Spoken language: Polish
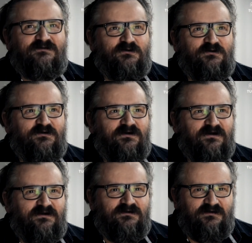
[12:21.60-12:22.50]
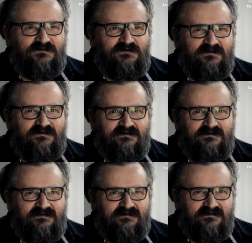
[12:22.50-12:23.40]
to no,
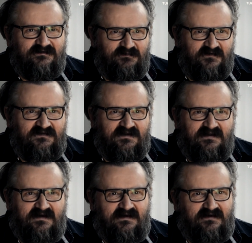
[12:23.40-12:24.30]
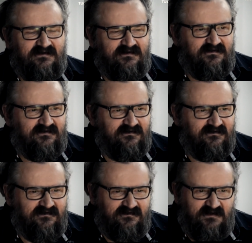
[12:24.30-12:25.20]
y, pewnie na, y,
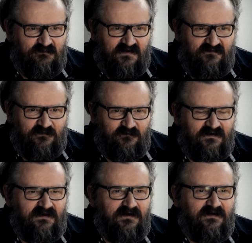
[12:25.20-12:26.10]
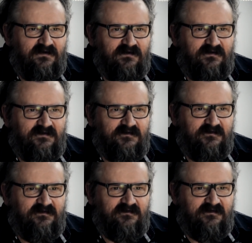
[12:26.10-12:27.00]
niebawem
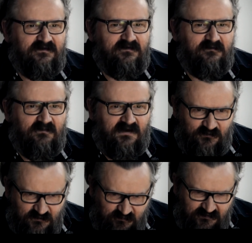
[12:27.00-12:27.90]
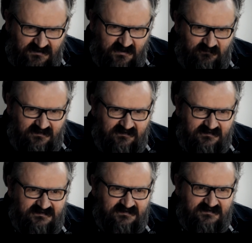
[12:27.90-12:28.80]
y, Mariusz podejmie
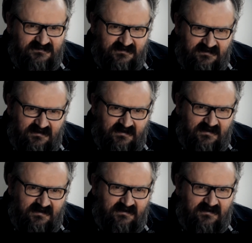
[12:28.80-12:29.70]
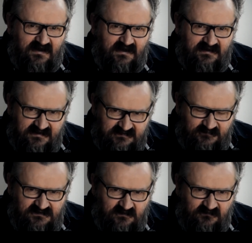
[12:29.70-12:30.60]
decyzję, a ja z
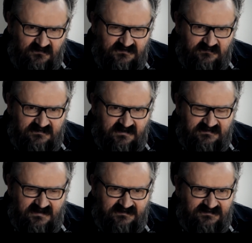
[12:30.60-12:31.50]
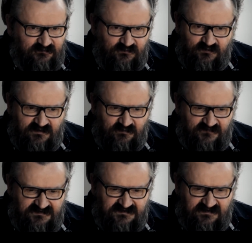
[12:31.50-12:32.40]
przyjemnością za, zaakceptuję,
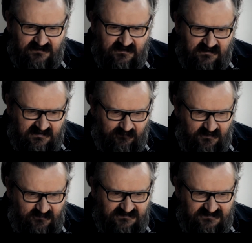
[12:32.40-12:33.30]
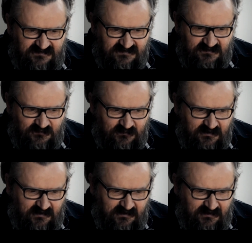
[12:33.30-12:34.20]
bo wszystkie te propozycje są
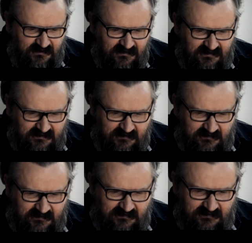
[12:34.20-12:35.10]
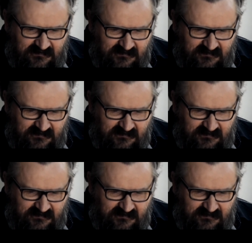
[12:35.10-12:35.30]
E, e,